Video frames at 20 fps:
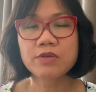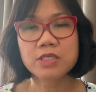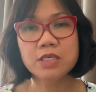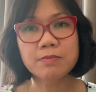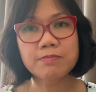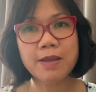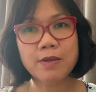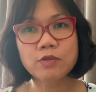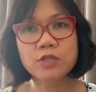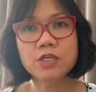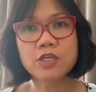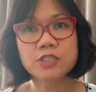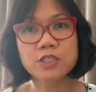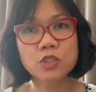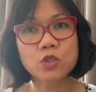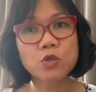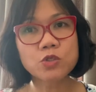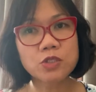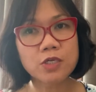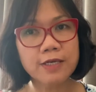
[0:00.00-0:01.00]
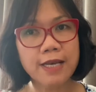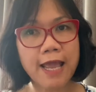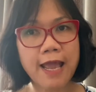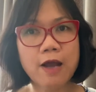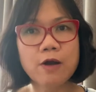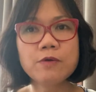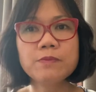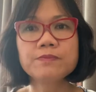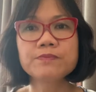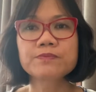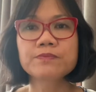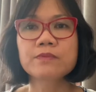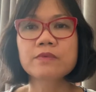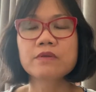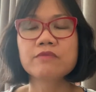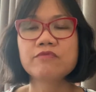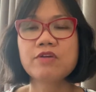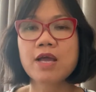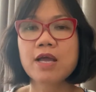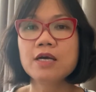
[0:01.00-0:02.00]
chất béo thì nó sẽ tốt cho não
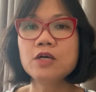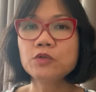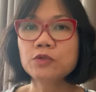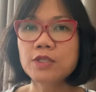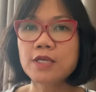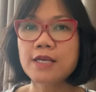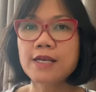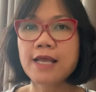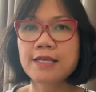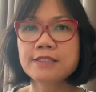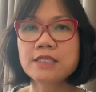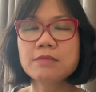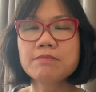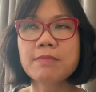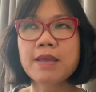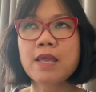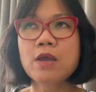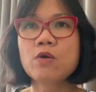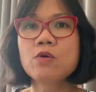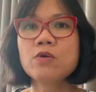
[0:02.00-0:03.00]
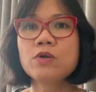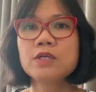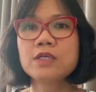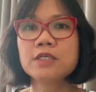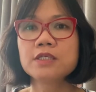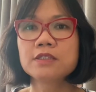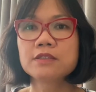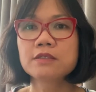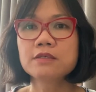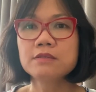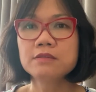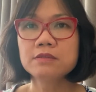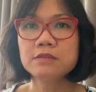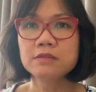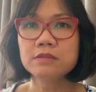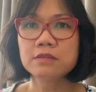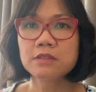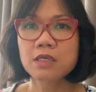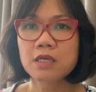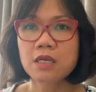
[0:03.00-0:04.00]
và ưu tiên là chất béo
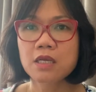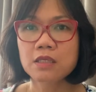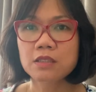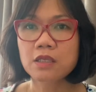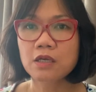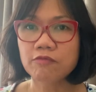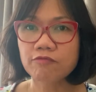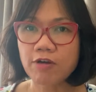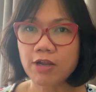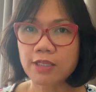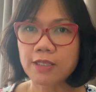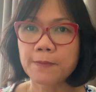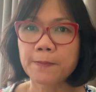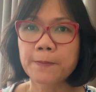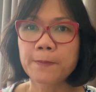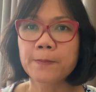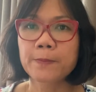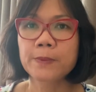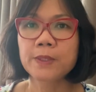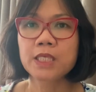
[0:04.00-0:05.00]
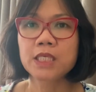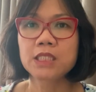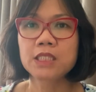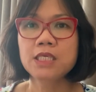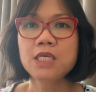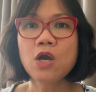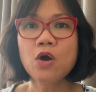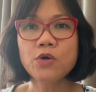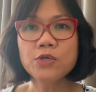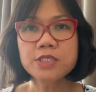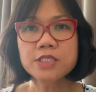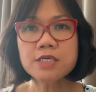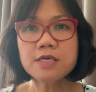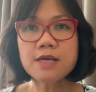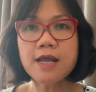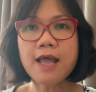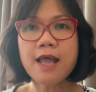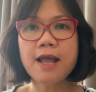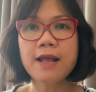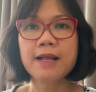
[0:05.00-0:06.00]
từ thực vật thì hồi
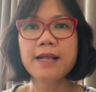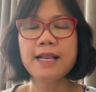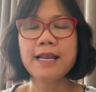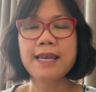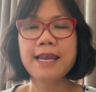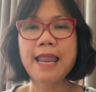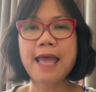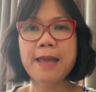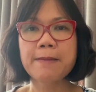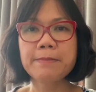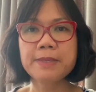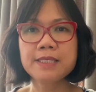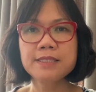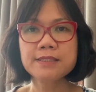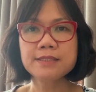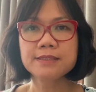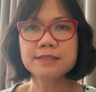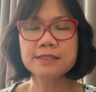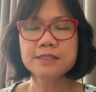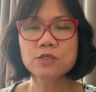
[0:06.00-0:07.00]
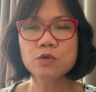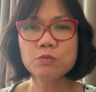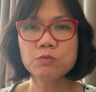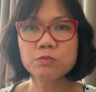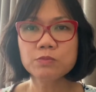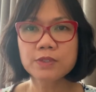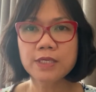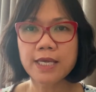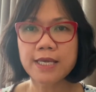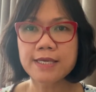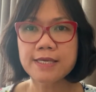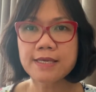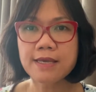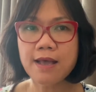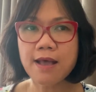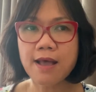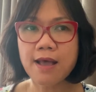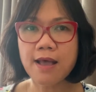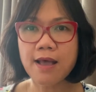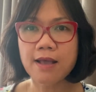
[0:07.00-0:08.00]
trước á là mình dùng cái
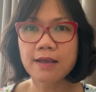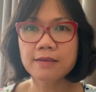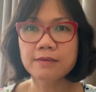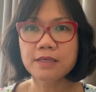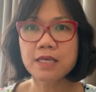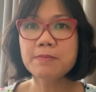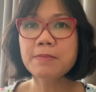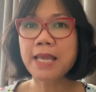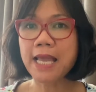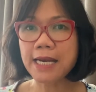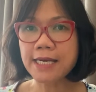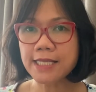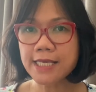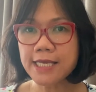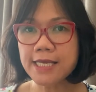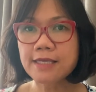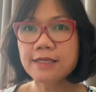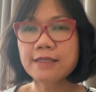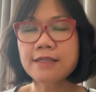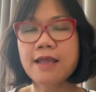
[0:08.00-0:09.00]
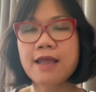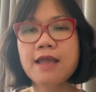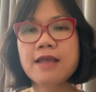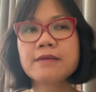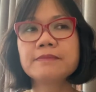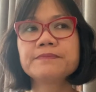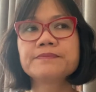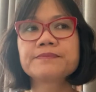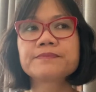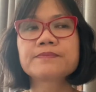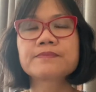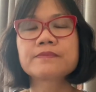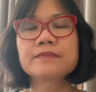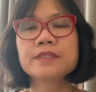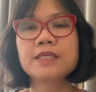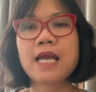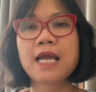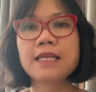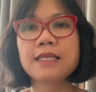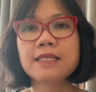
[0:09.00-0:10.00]
uh, khi mình ăn kiêng như thế
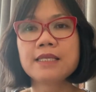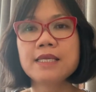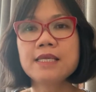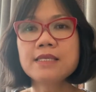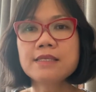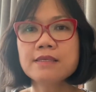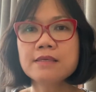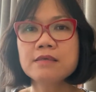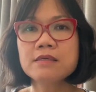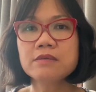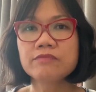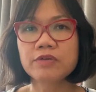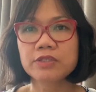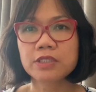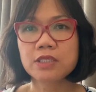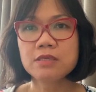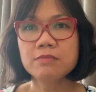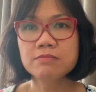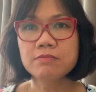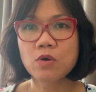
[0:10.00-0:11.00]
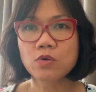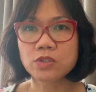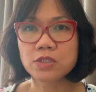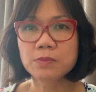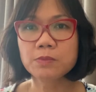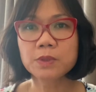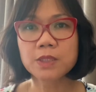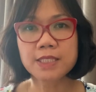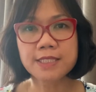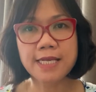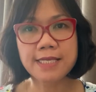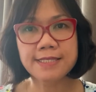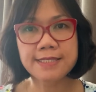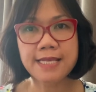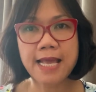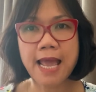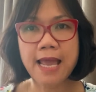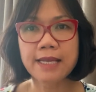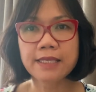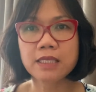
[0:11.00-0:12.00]
ăn ít đường và tinh bột trong một thời gian
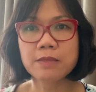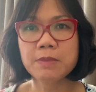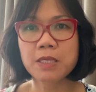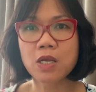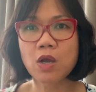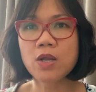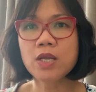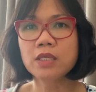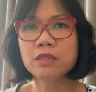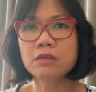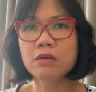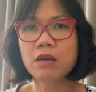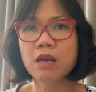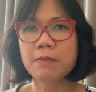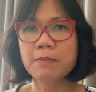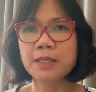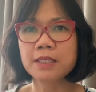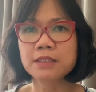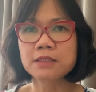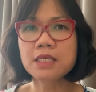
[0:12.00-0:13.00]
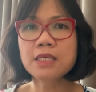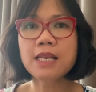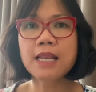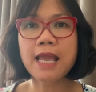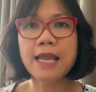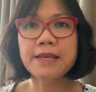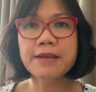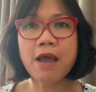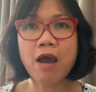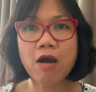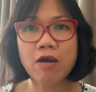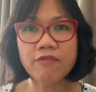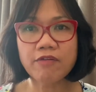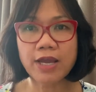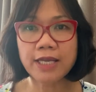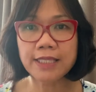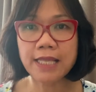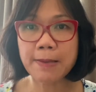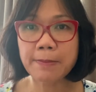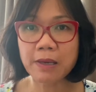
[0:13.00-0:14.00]
dài thì mình có hiện tượng là mình rất hay đói và
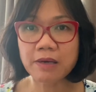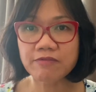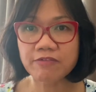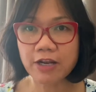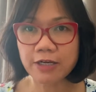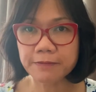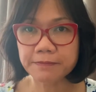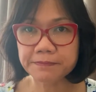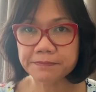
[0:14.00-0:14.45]
hay thèm ăn vặt